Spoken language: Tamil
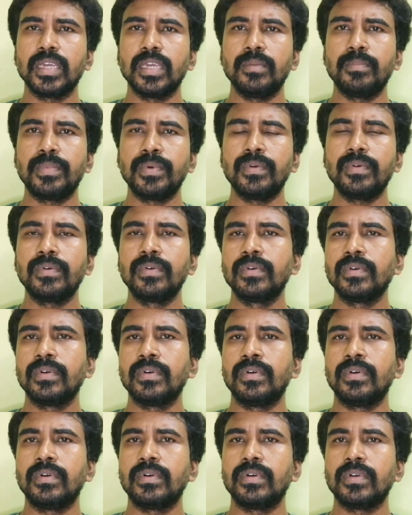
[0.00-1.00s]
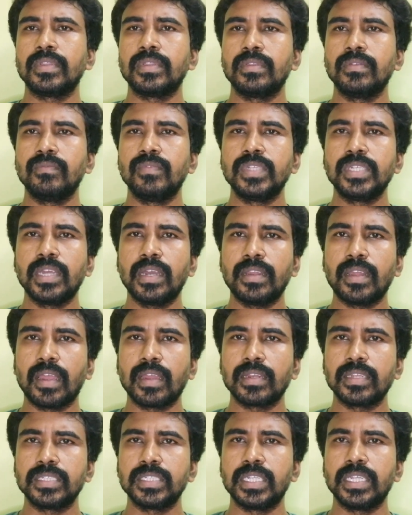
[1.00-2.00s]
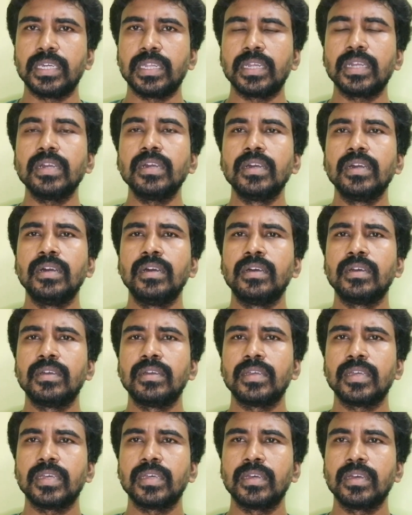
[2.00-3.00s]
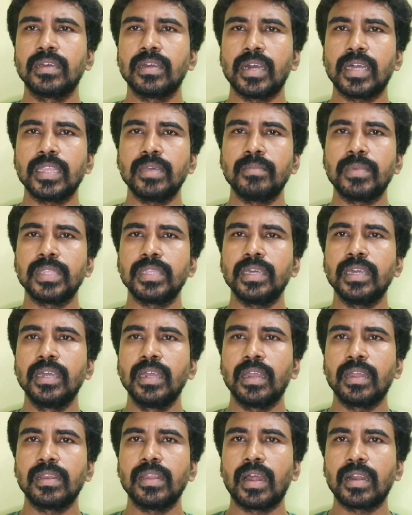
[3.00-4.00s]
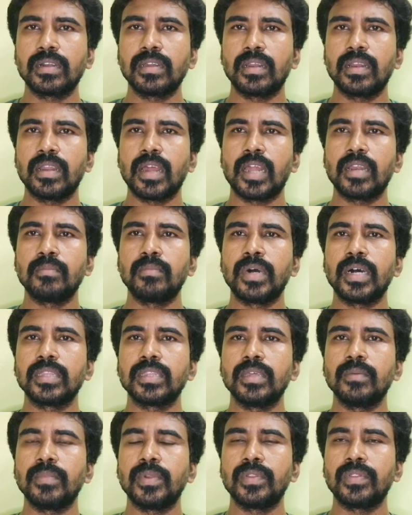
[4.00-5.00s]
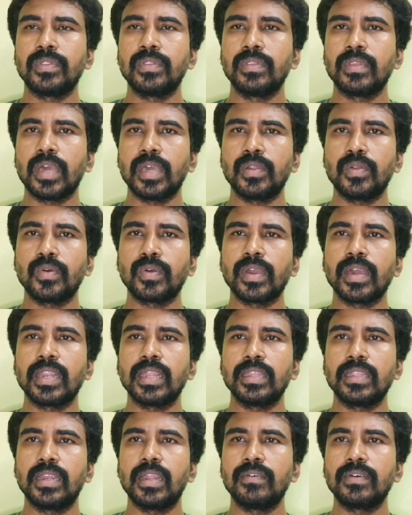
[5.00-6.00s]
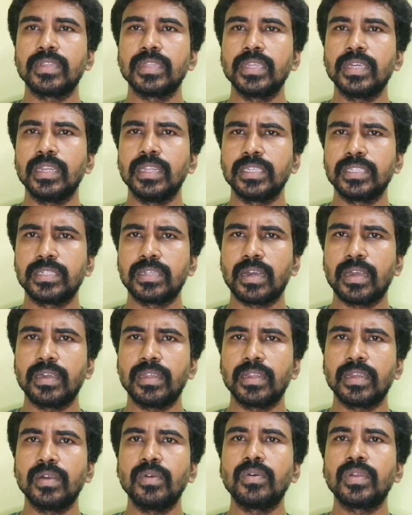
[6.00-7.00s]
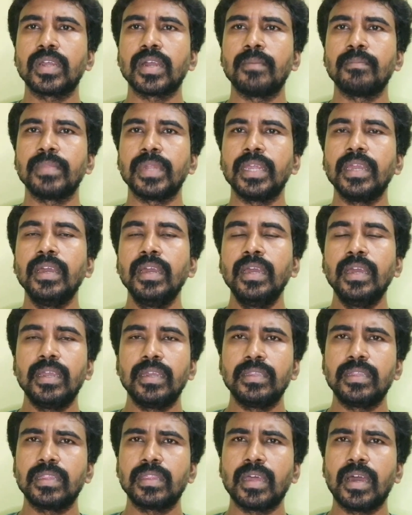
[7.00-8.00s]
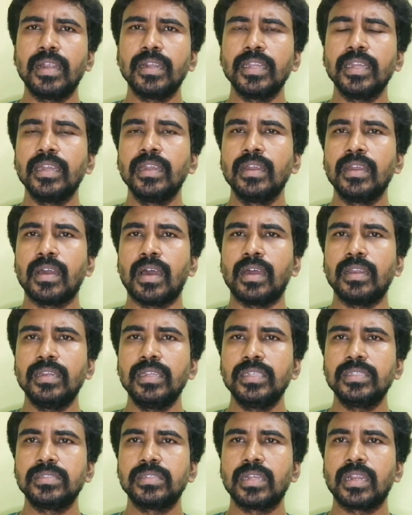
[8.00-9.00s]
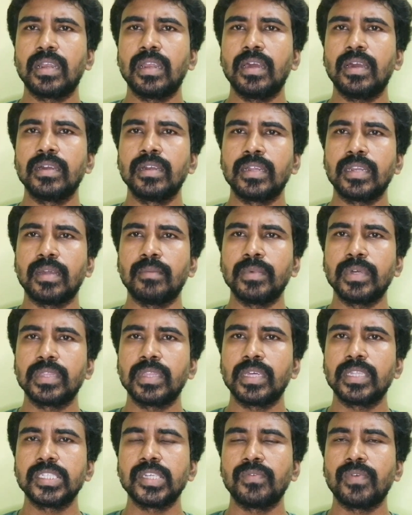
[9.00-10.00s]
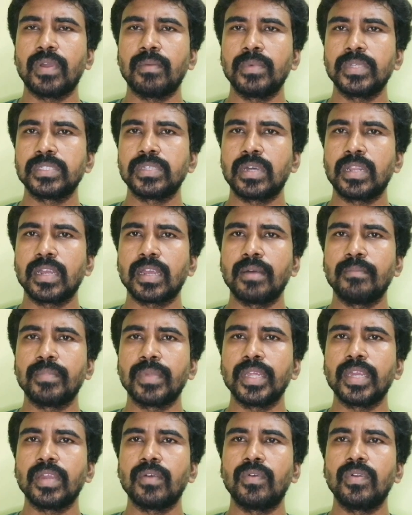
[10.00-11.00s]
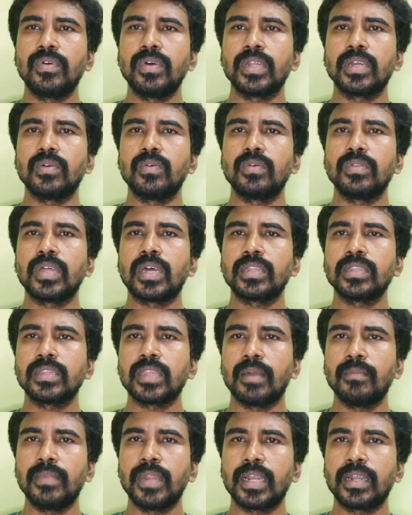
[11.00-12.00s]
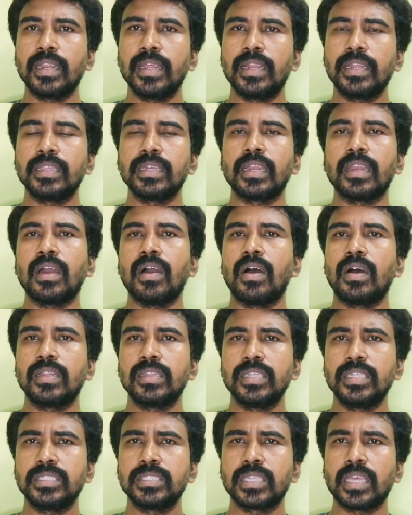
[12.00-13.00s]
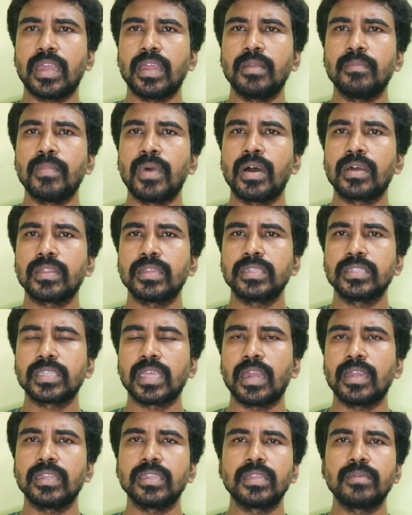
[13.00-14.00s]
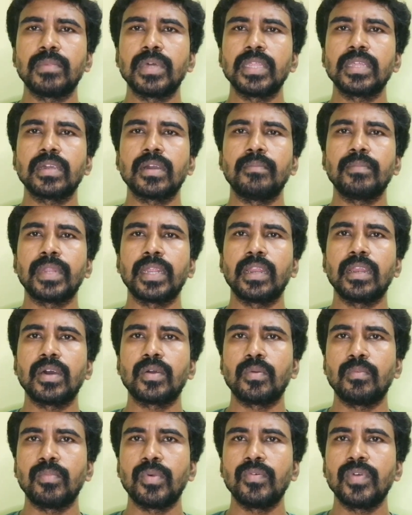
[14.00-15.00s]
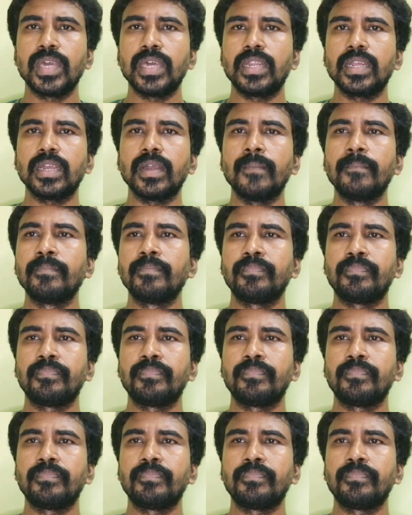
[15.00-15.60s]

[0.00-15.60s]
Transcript: இப்போது விஜயா டயக்னோசிட்டி இருக்குது அதே மாதிரி டாக்டர் லால் தைரோ தைரோகேர் இதெல்லாம் வந்து லிஸ்ட் ஆகிருக்க ஒரு கம்பெனி இதை தாண்டி அன்லிஸ்டடில் நமக்கு தெரிஞ்ச ஃபேமஸான கம்பெனி எவ்வளோ இருக்குது உதாரணம் தமிழ்நாட்டில் எடுத்திங்கன்னா ஆர்த்தி ஸ்கேன் பாரத் ஸ்கேன் இந்த மாதிரி கம்பெனிலாம் ரொம்பவே இருக்குது